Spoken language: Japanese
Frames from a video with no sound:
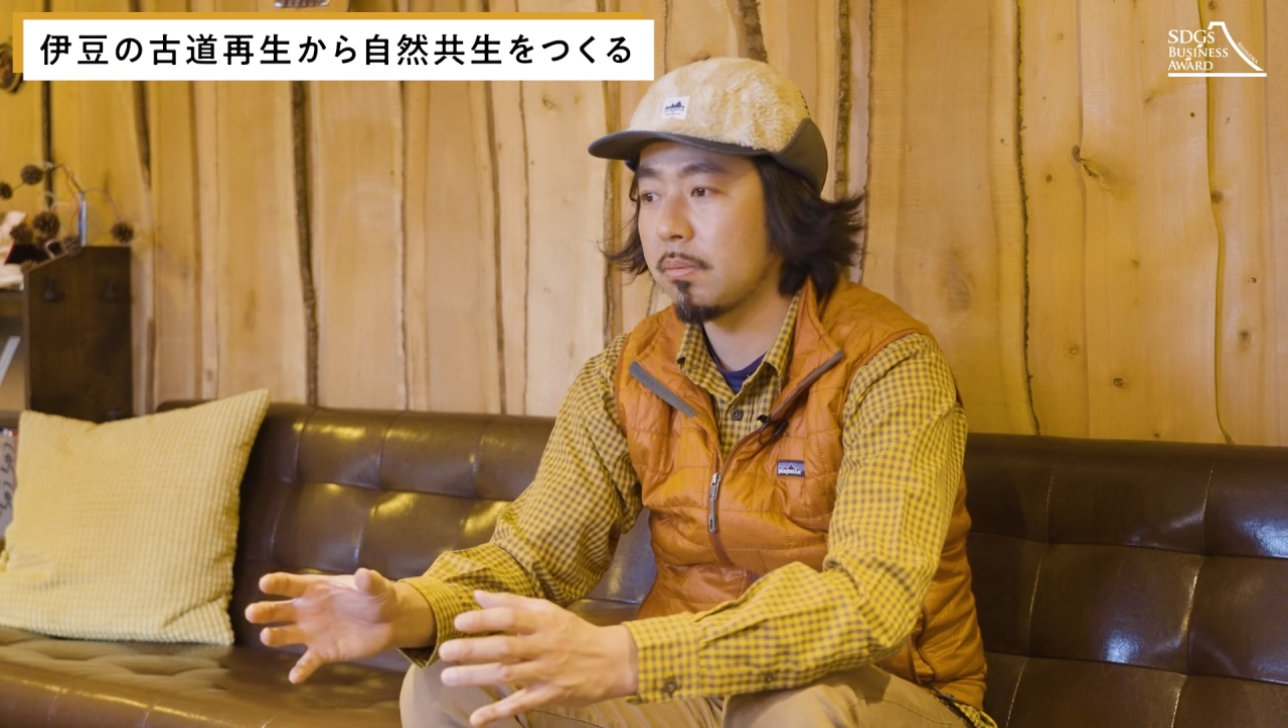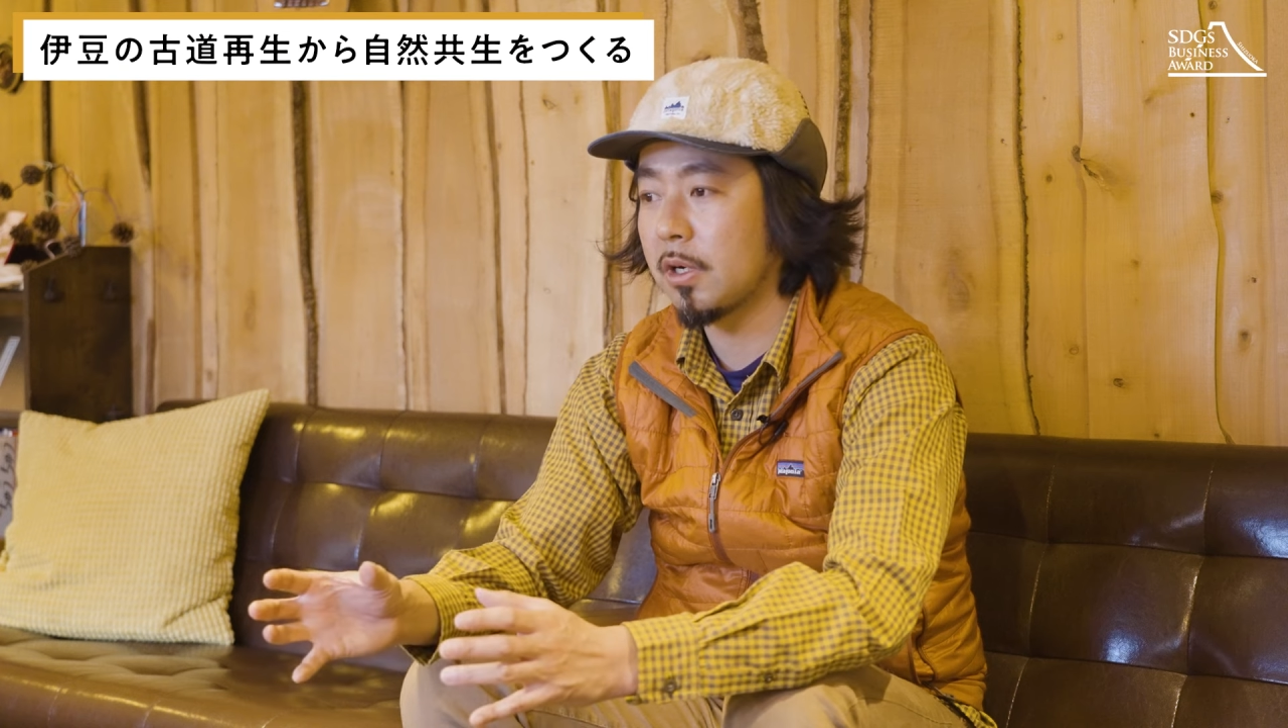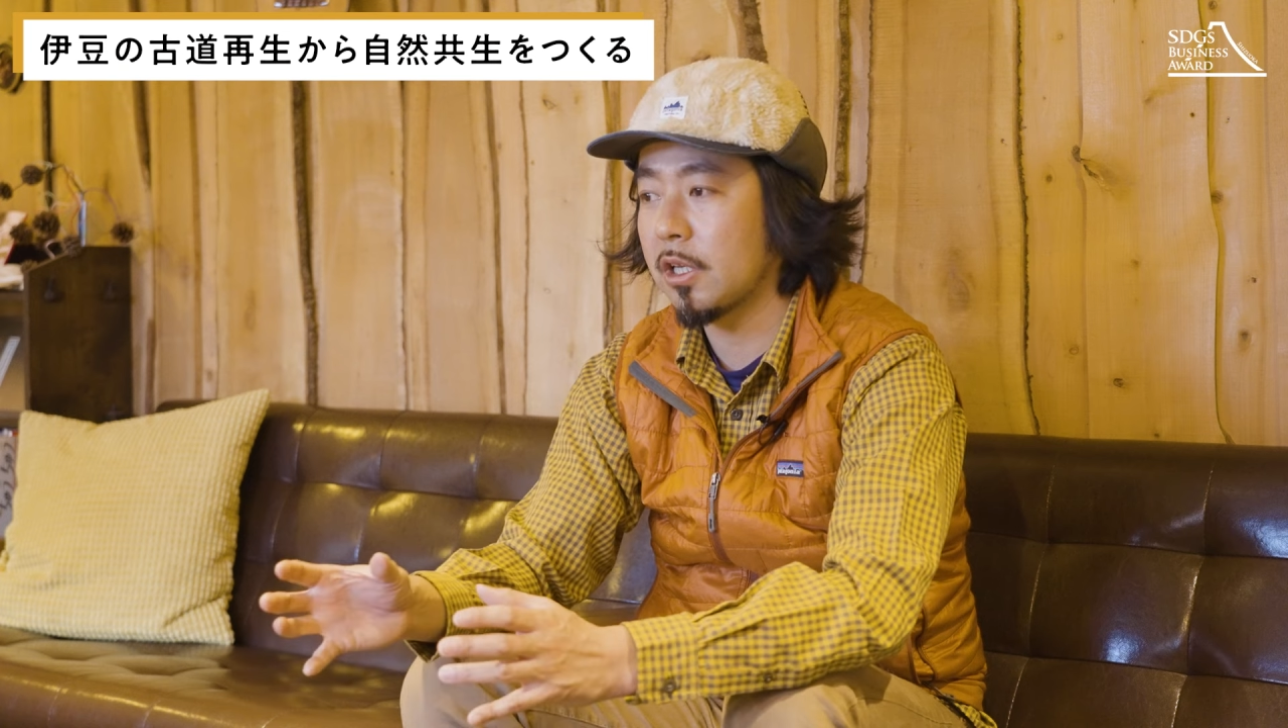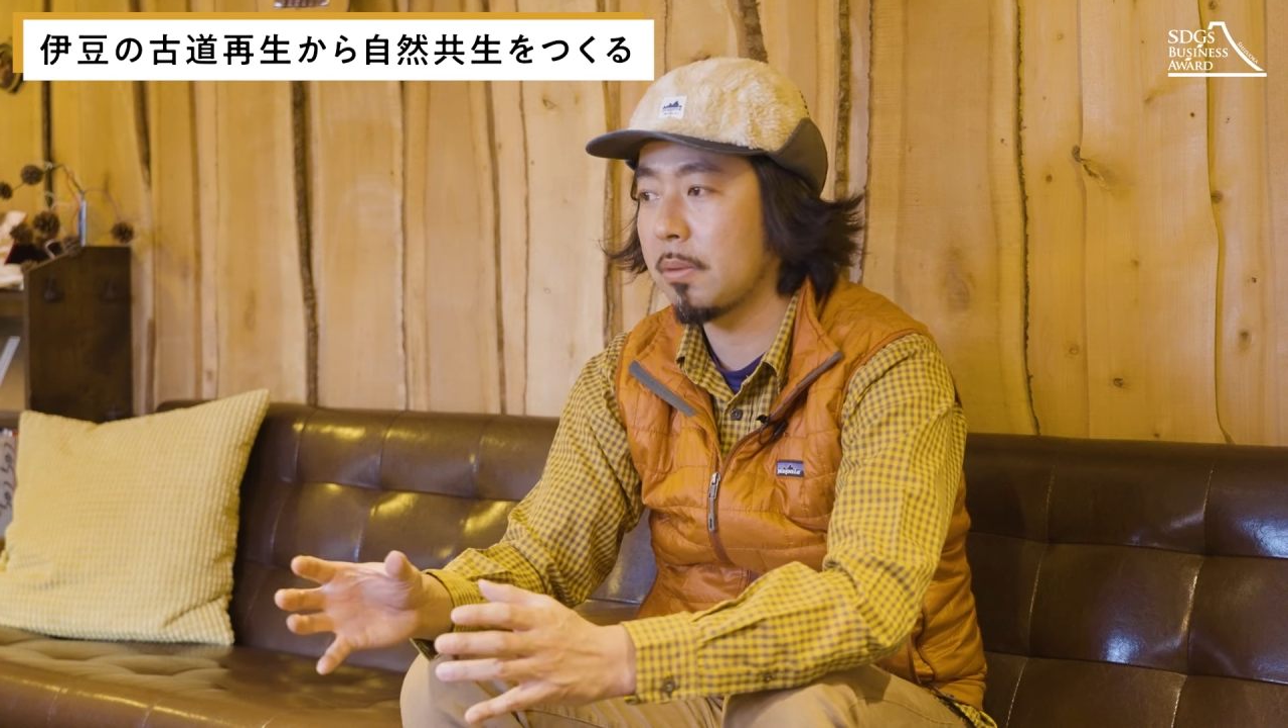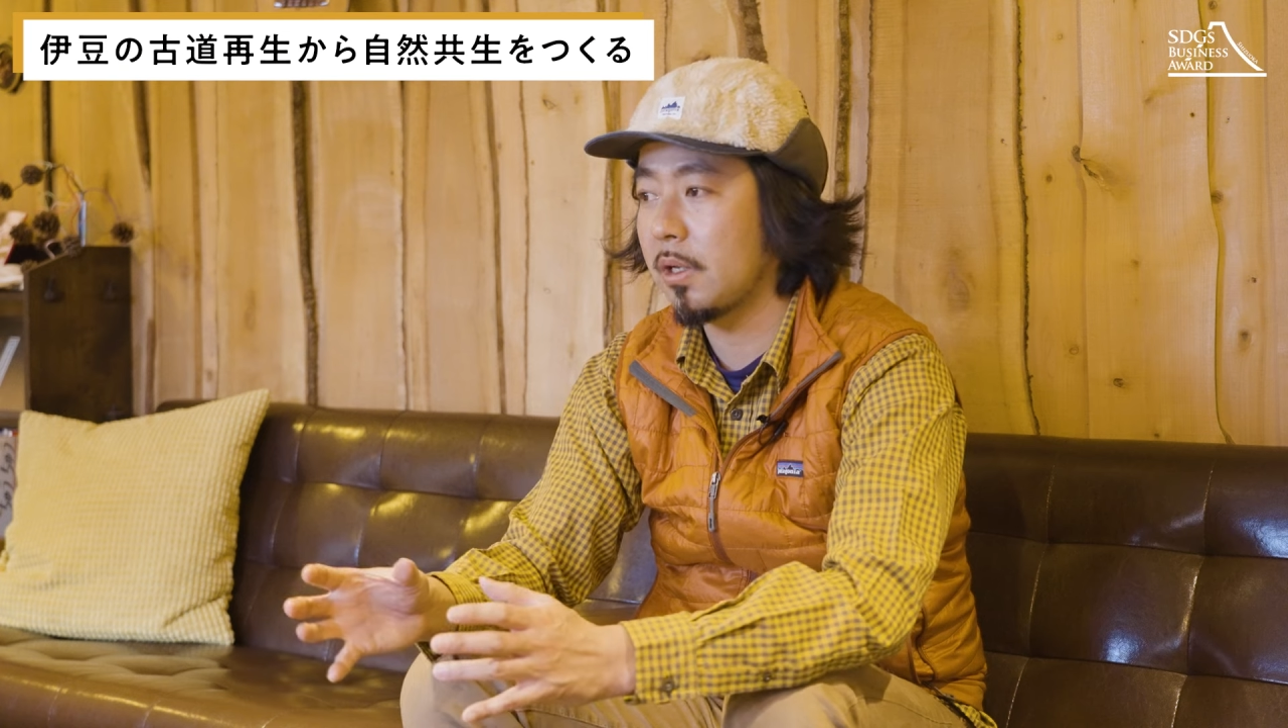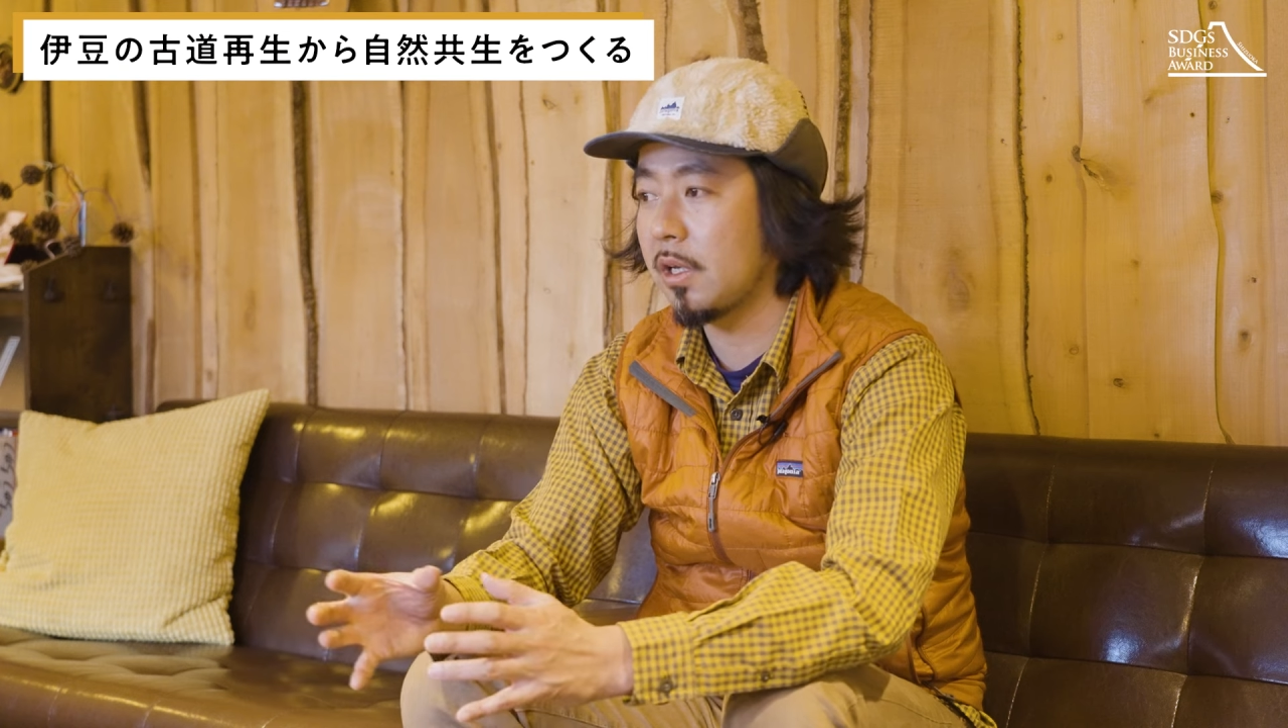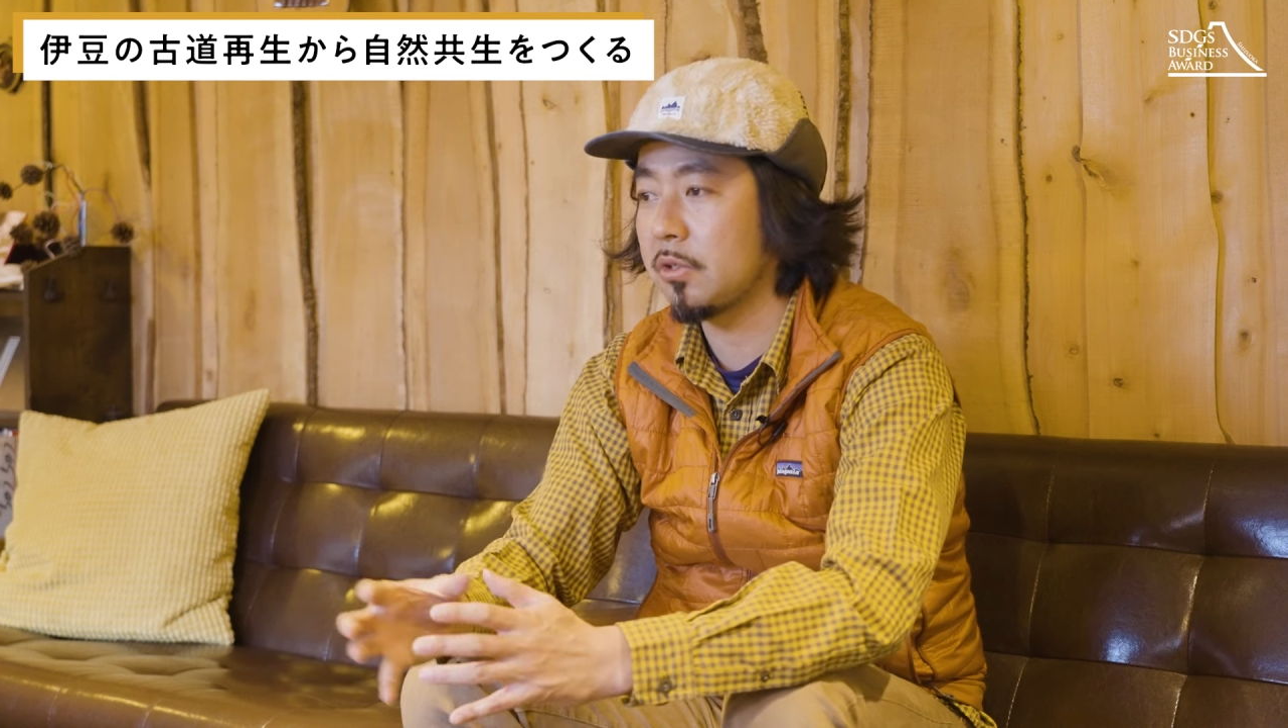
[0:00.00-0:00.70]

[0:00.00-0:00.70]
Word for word: 薪火